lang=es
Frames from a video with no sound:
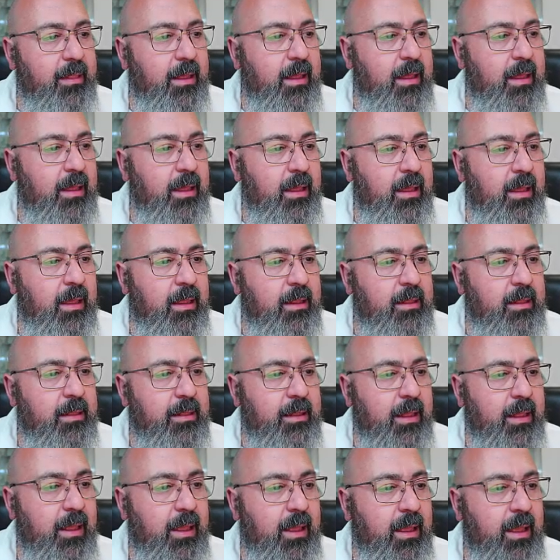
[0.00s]

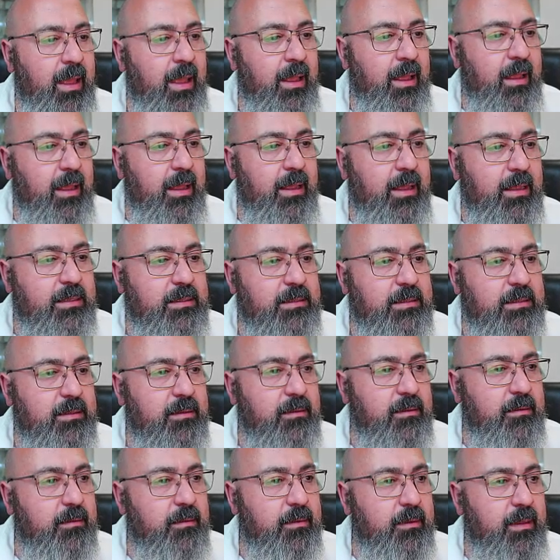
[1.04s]
de, X
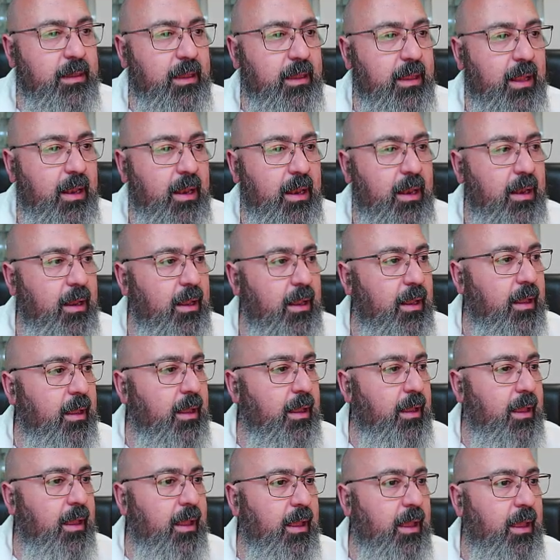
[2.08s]

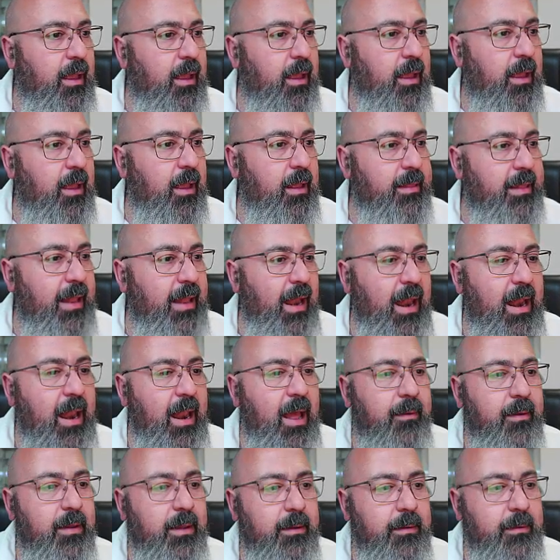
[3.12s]
eh, de la
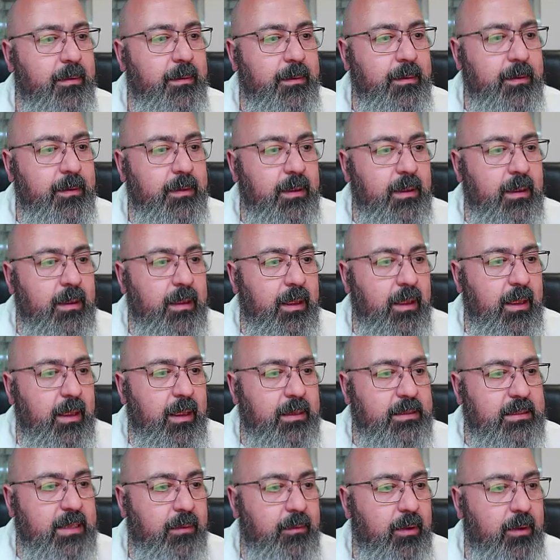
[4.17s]
nave,
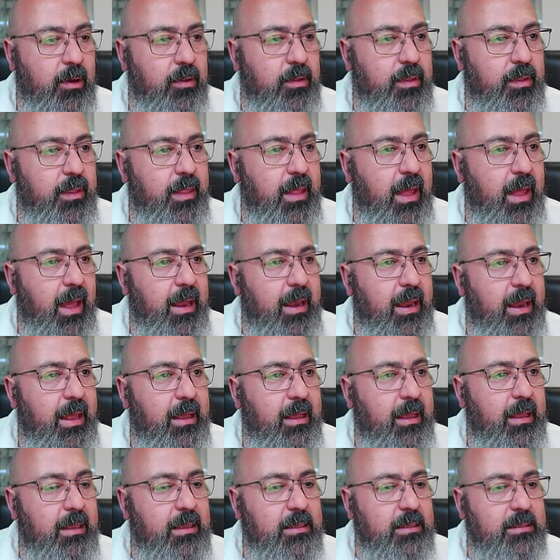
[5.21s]
esa velocidad en
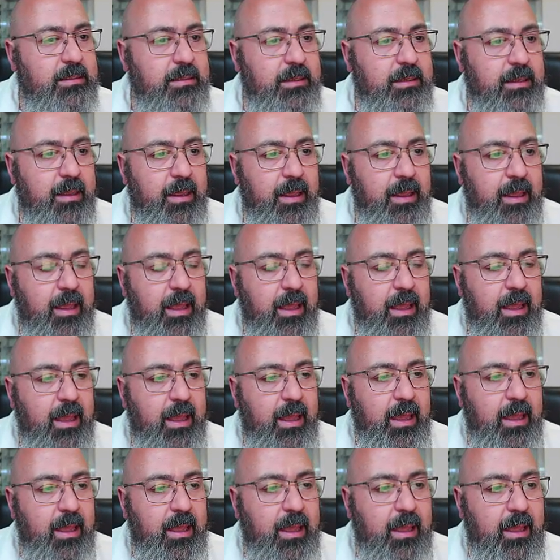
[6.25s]
X,
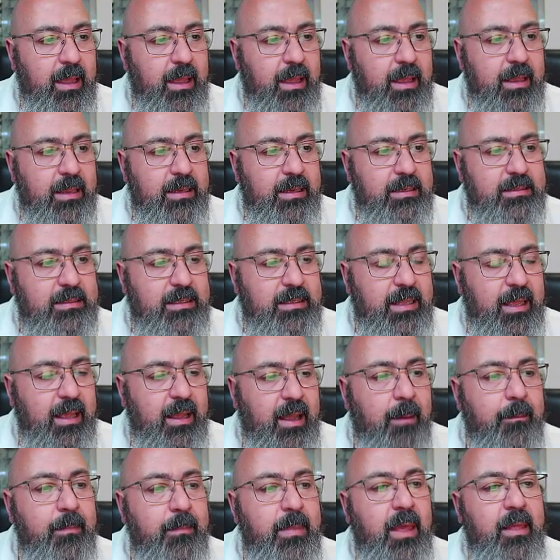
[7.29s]
eh, esté
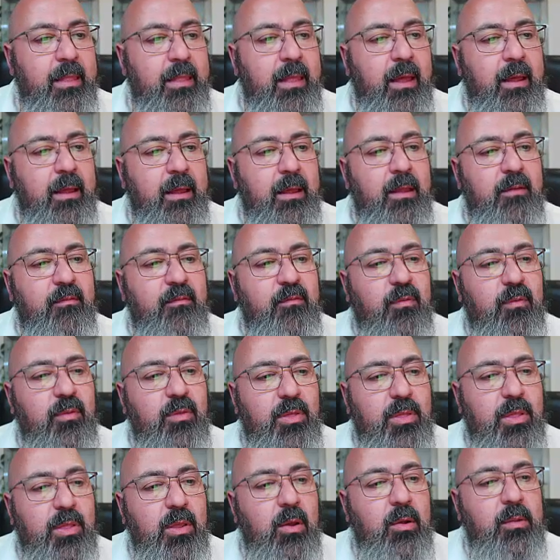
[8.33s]
cambiada en
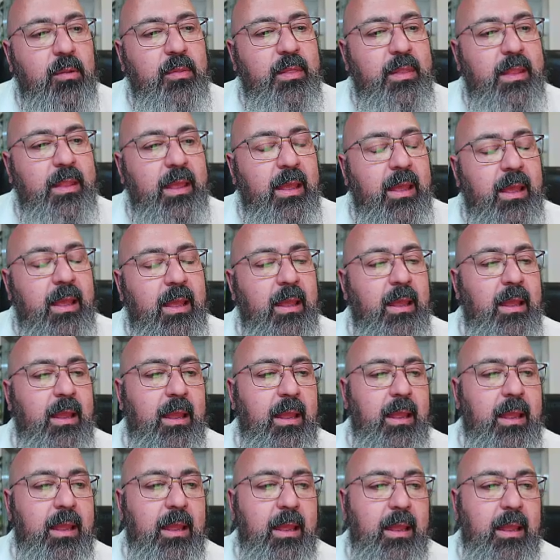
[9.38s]
función de
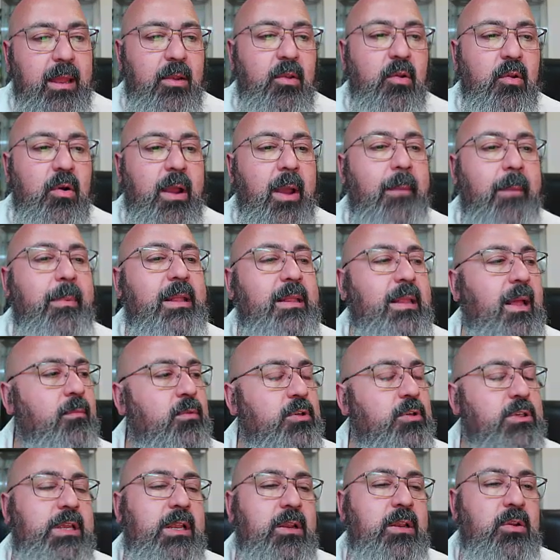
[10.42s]
eh, lo que
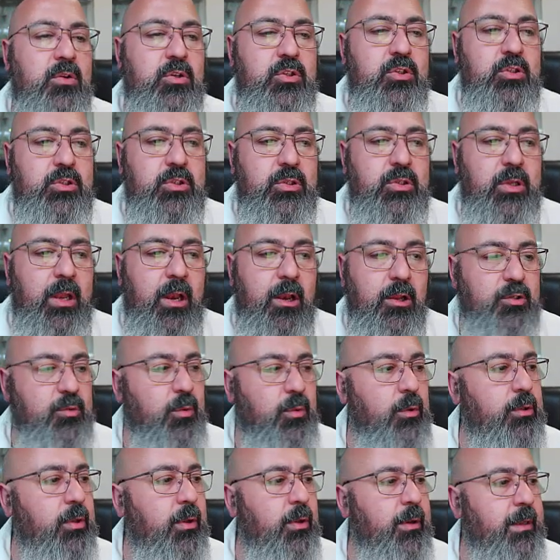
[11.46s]
apretamos en los,
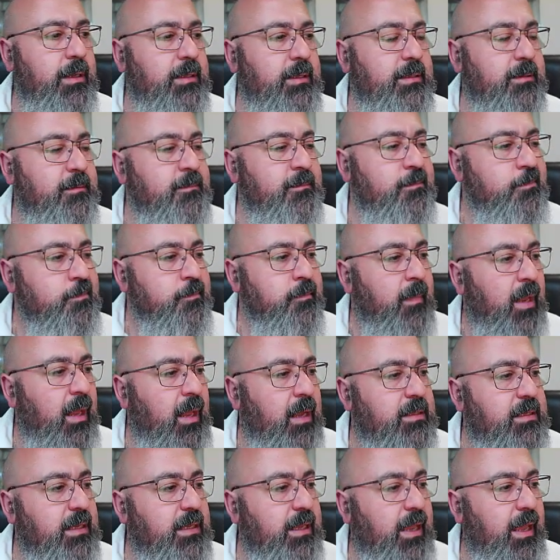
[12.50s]
botones.
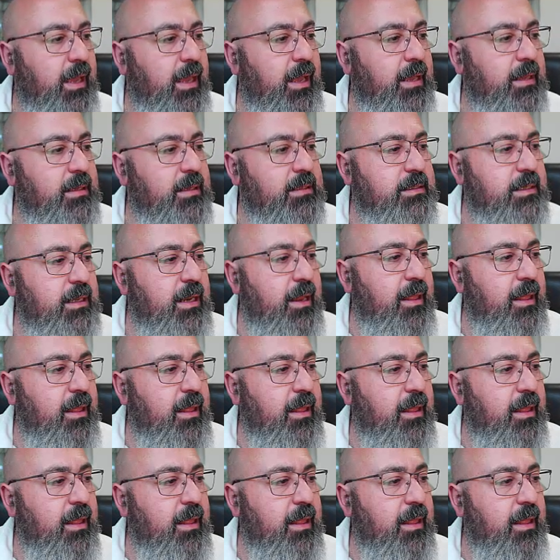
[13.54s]
Así que si